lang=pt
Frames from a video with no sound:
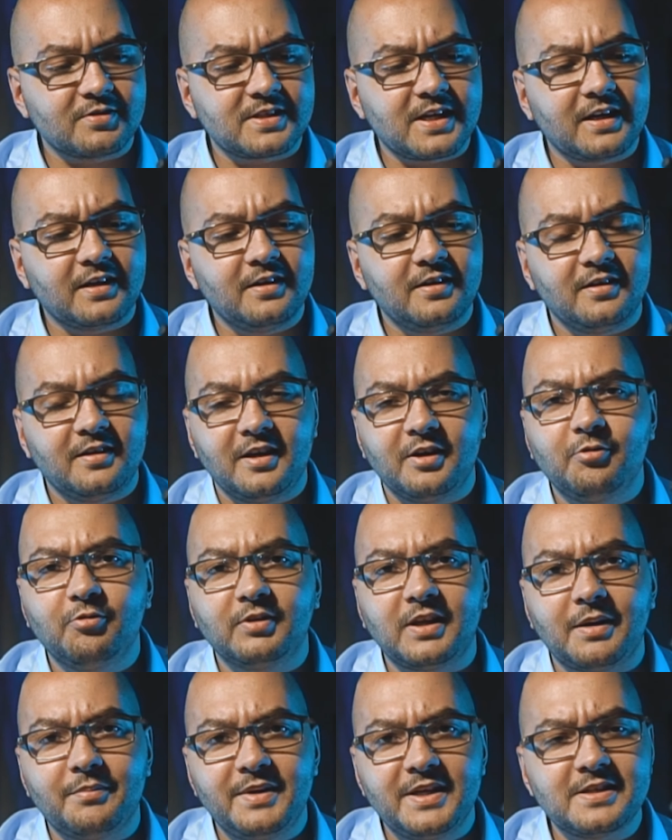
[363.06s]
consegue
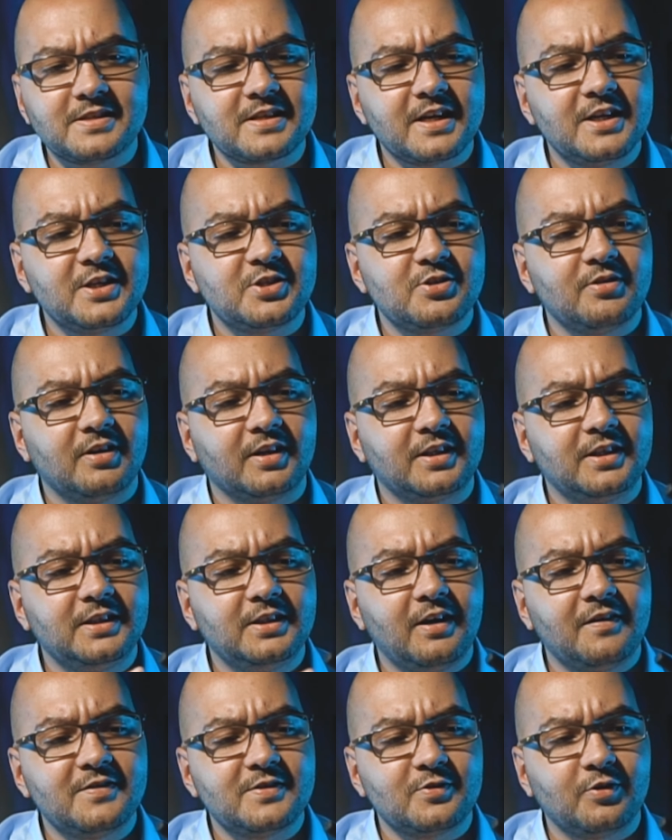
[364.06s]
regular bem certinho aqui,
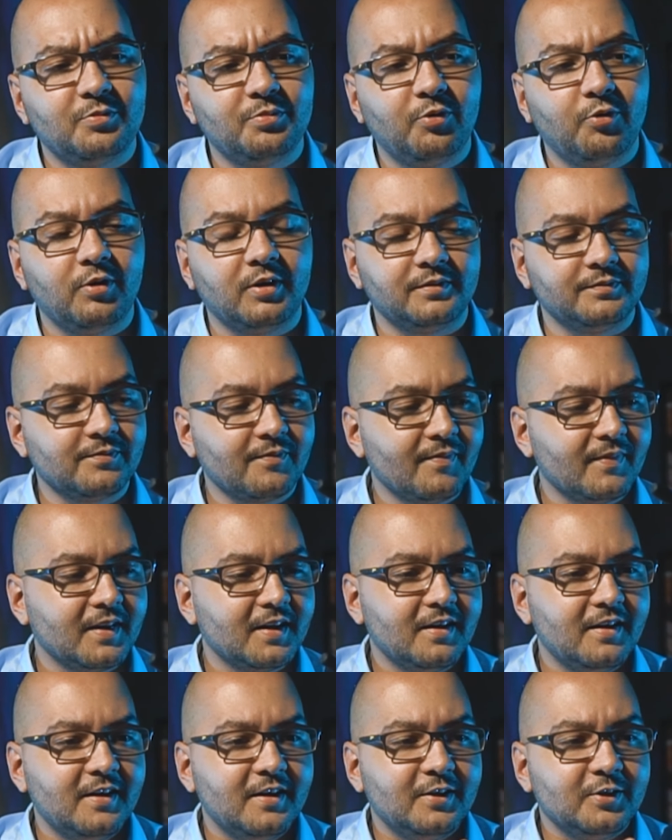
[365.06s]
dá uma visão boa.
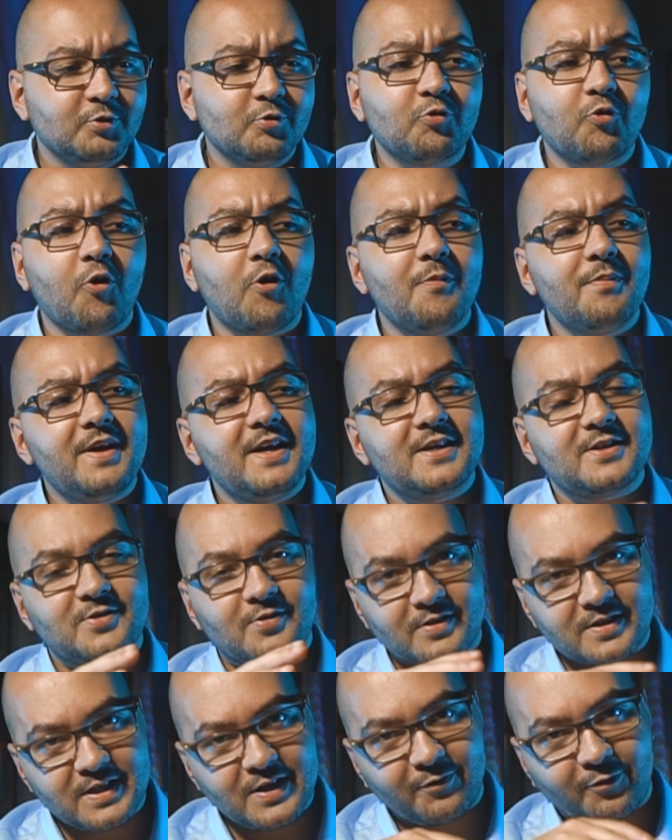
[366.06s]
No
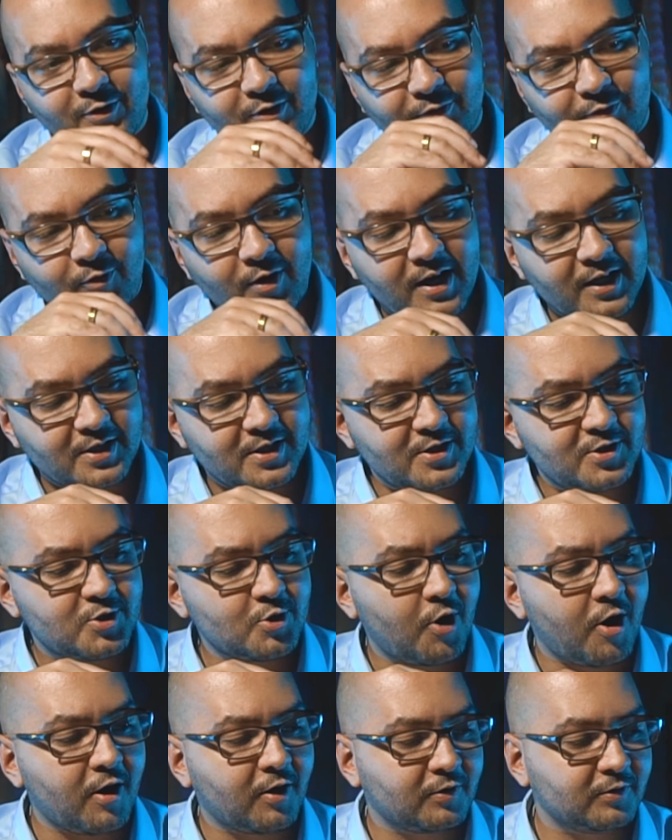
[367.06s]
começo, que você for voar aqui
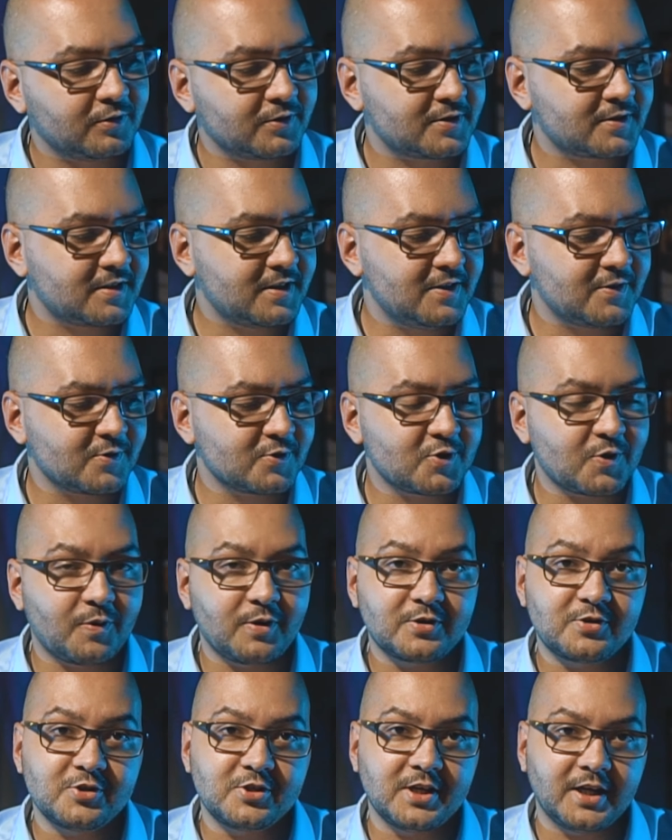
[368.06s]
de óculos, isso de um
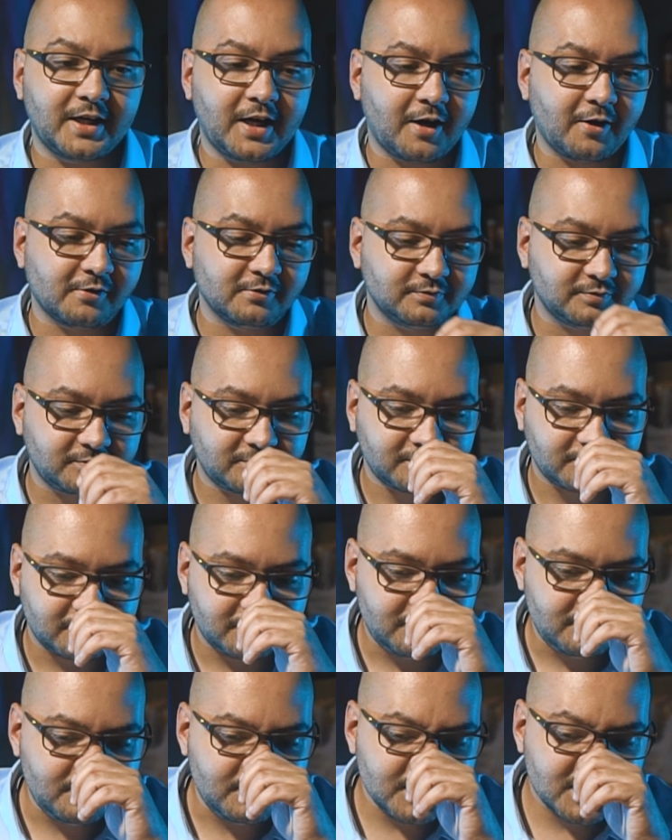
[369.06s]
modo geral,
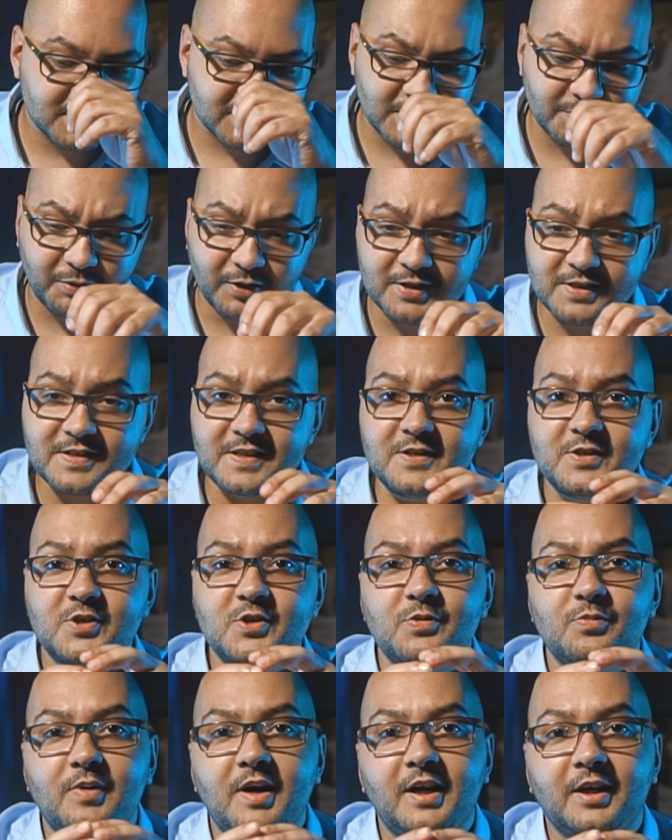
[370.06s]
você pode
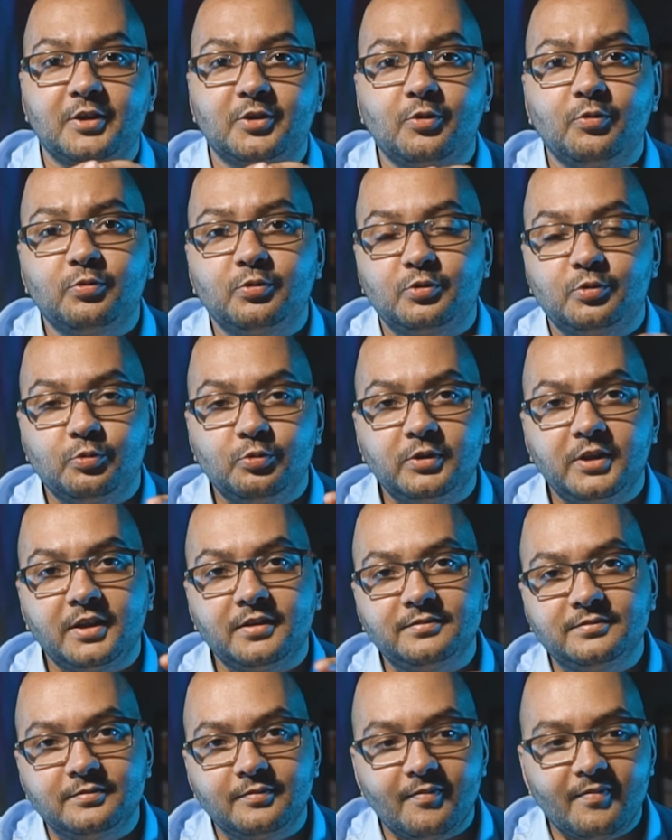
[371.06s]
sentir uma tontura,